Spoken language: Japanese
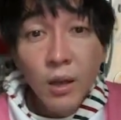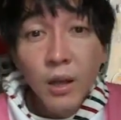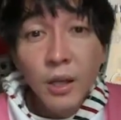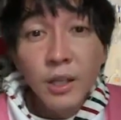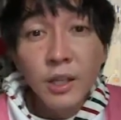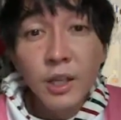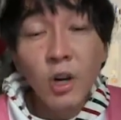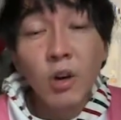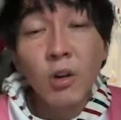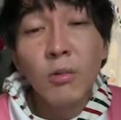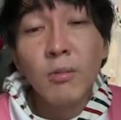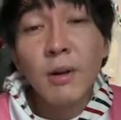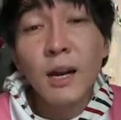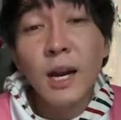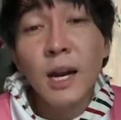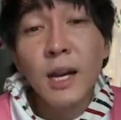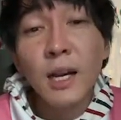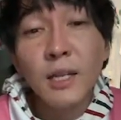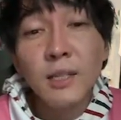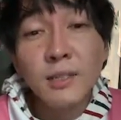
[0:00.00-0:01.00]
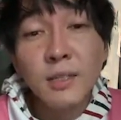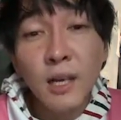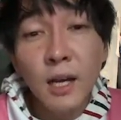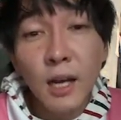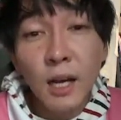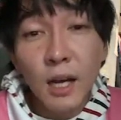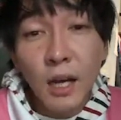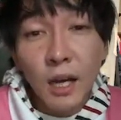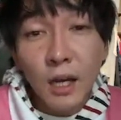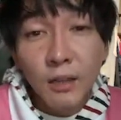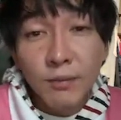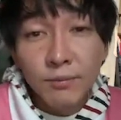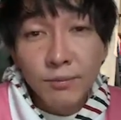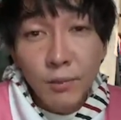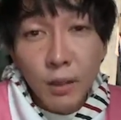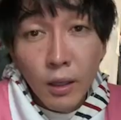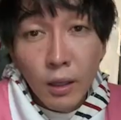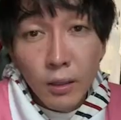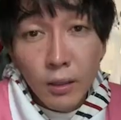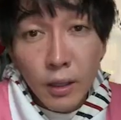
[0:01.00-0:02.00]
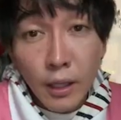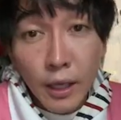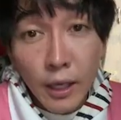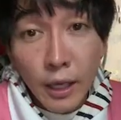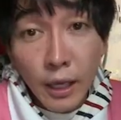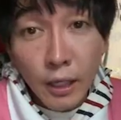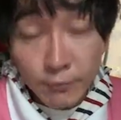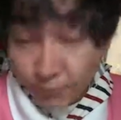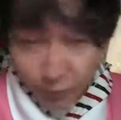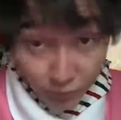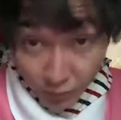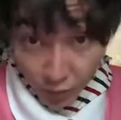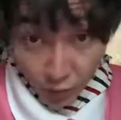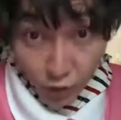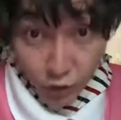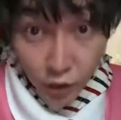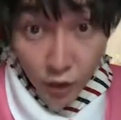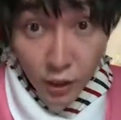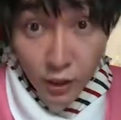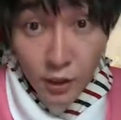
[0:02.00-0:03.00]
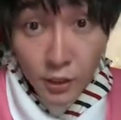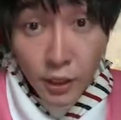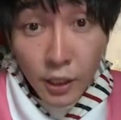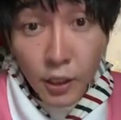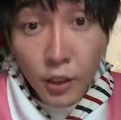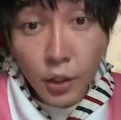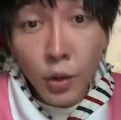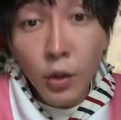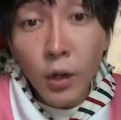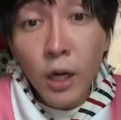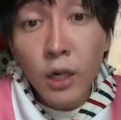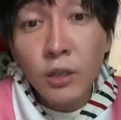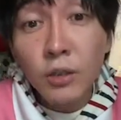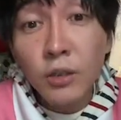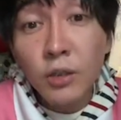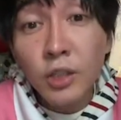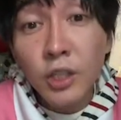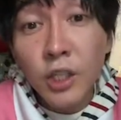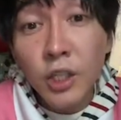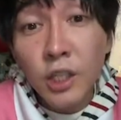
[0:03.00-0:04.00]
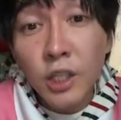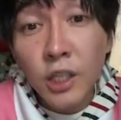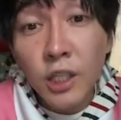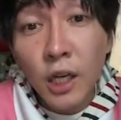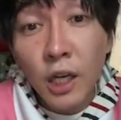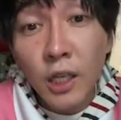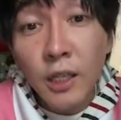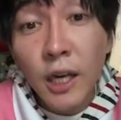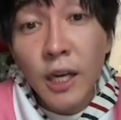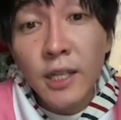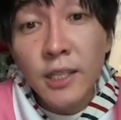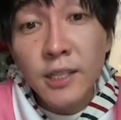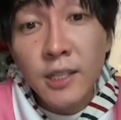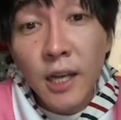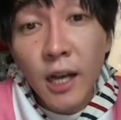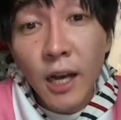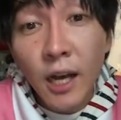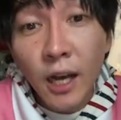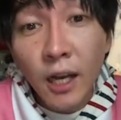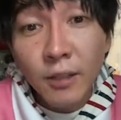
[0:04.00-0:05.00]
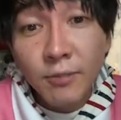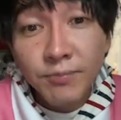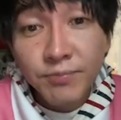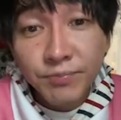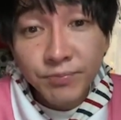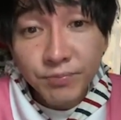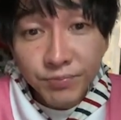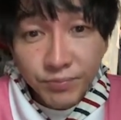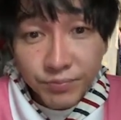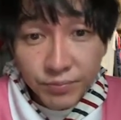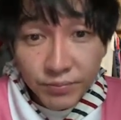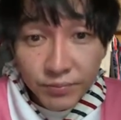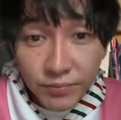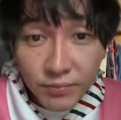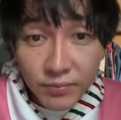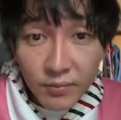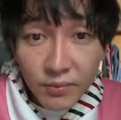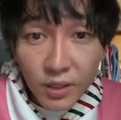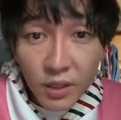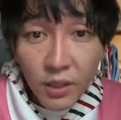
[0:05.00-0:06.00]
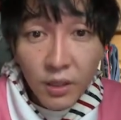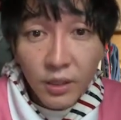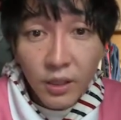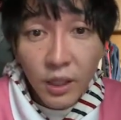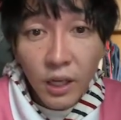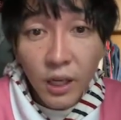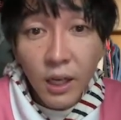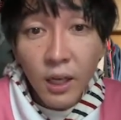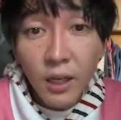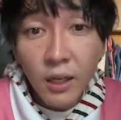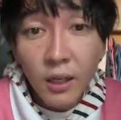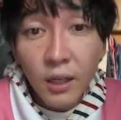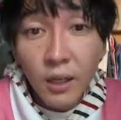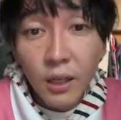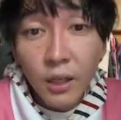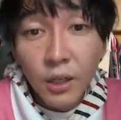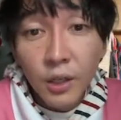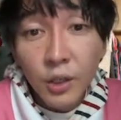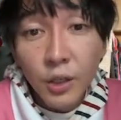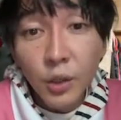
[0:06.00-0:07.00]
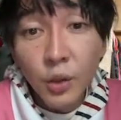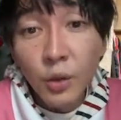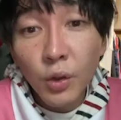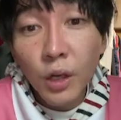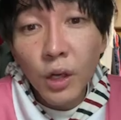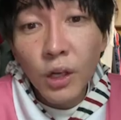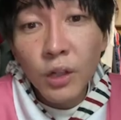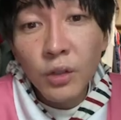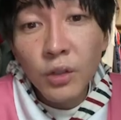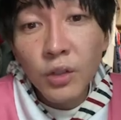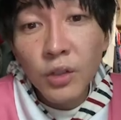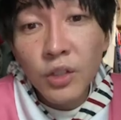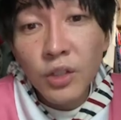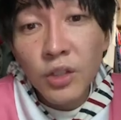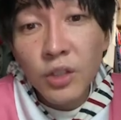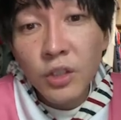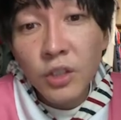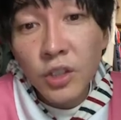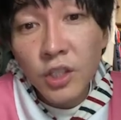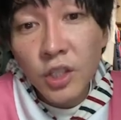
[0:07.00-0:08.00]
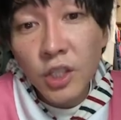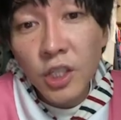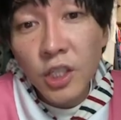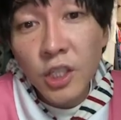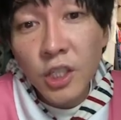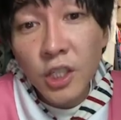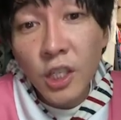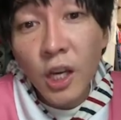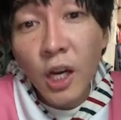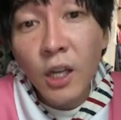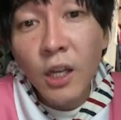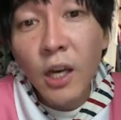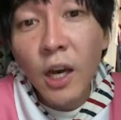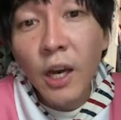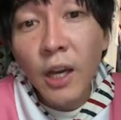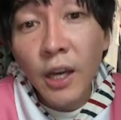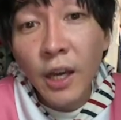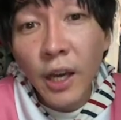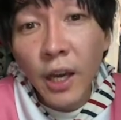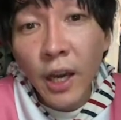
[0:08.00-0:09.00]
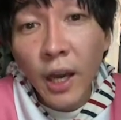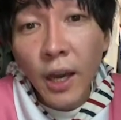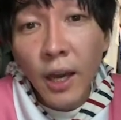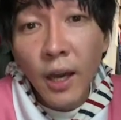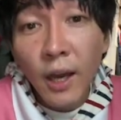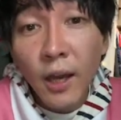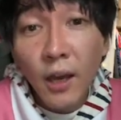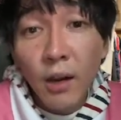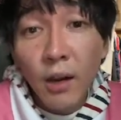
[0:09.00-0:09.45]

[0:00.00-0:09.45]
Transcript: いや、お前らさ、ね、全然洋楽の知識がないさ、な、洋楽の知識がない、れ、